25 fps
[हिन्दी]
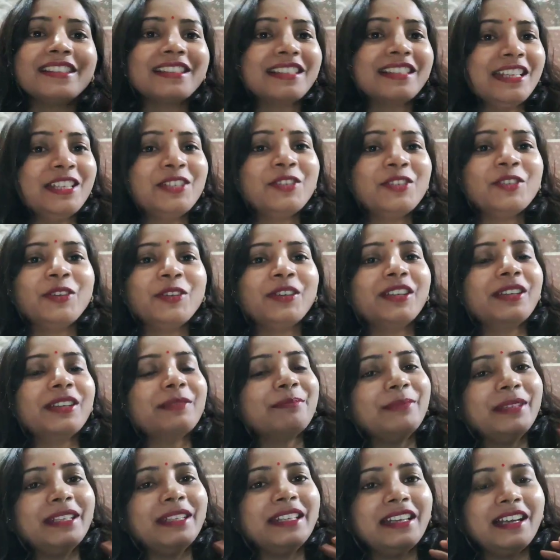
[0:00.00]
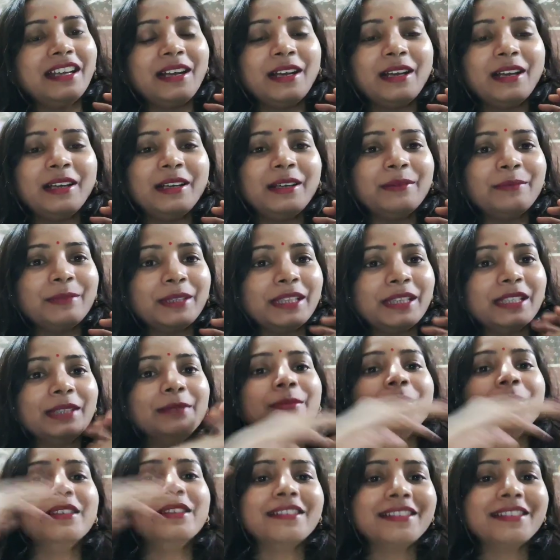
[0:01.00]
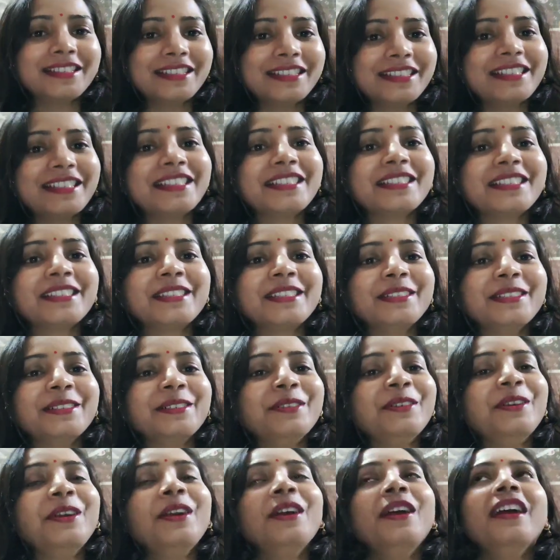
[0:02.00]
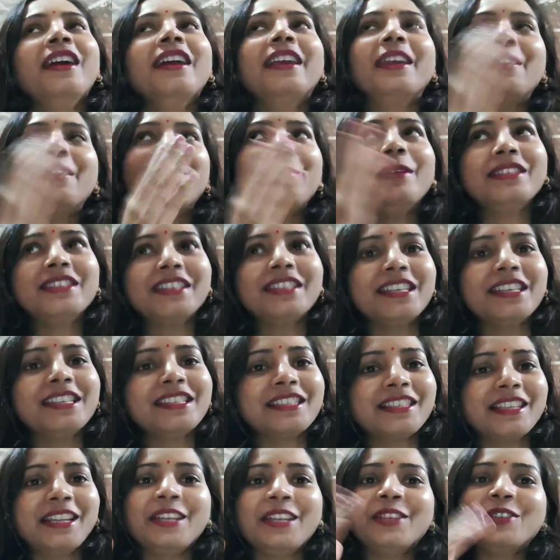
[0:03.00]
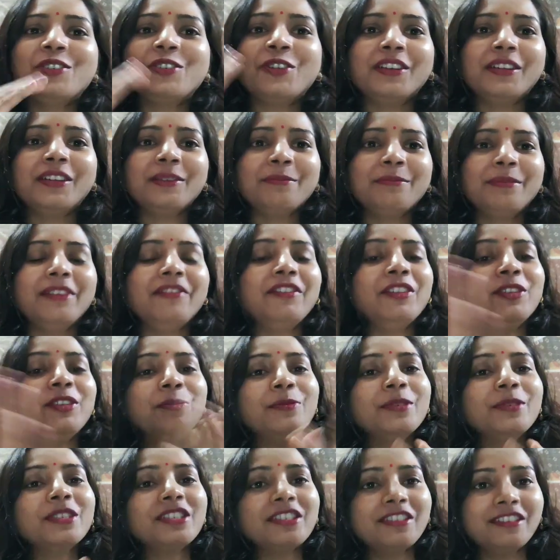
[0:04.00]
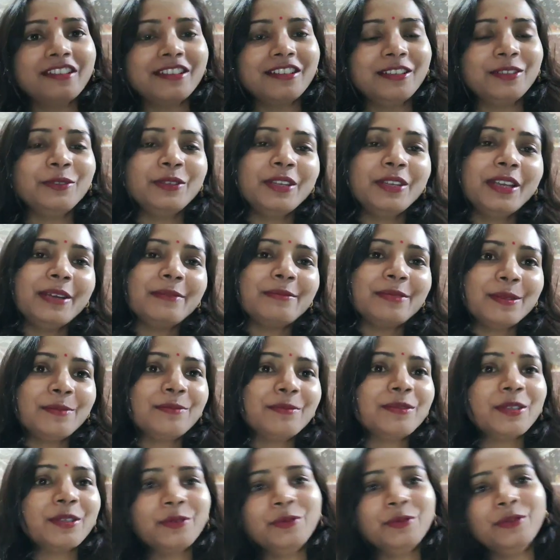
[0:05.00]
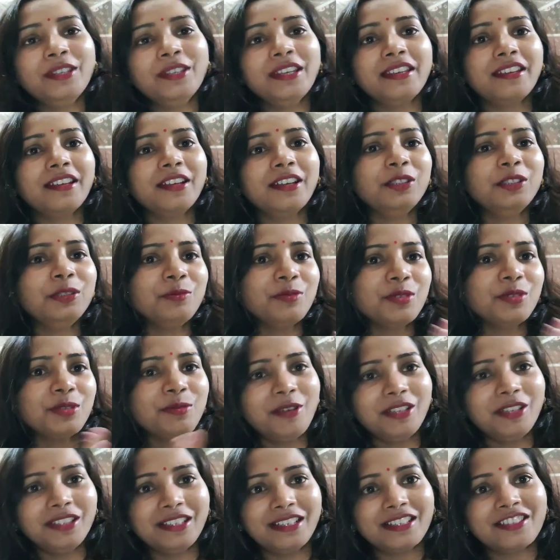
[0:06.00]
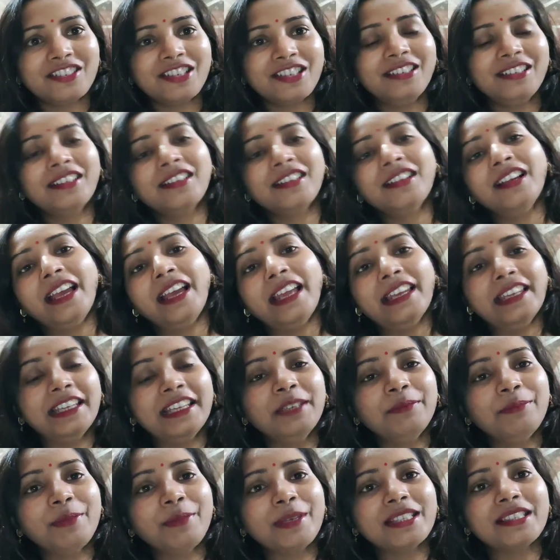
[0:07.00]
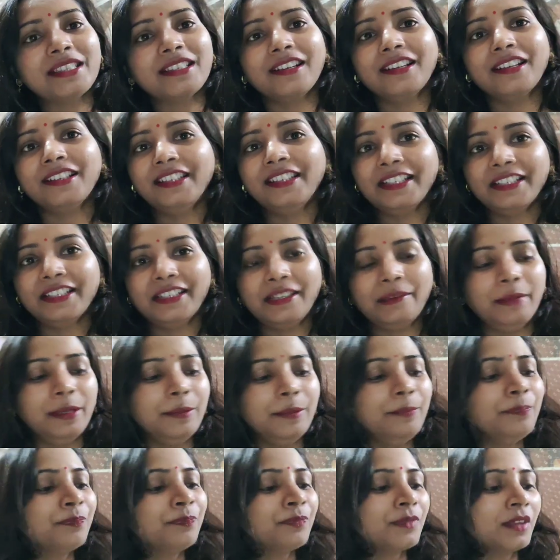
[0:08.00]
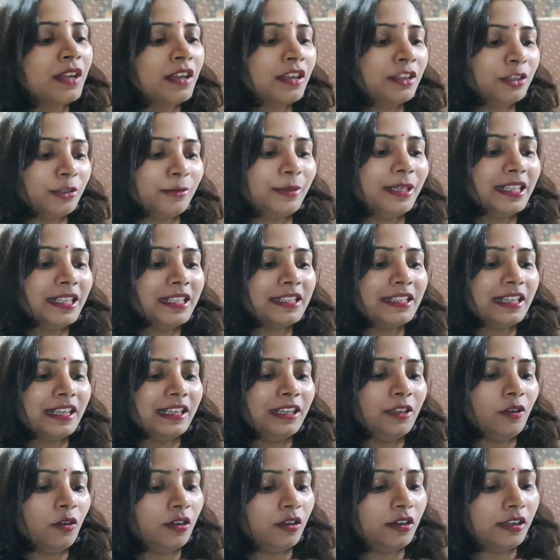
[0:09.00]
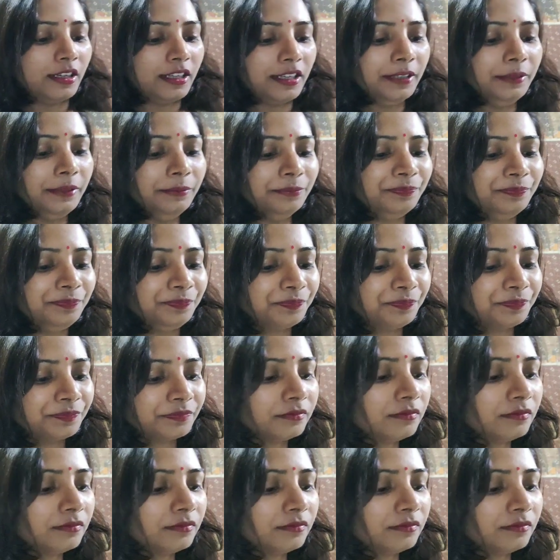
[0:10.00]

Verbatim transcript: मैं इसका स्क्रीनशॉट अपनी आ, मतलब इस, इस इमेज की स्क्रीनशॉट अपनी वीडियो में शेयर कर दूंगी आप सब ज़रूर देखिएगा तो मुझे बहुत अच्छा लगा एलिगेंट पीस लगा देखने में तो मैंने ये साड़ी ऑर्डर की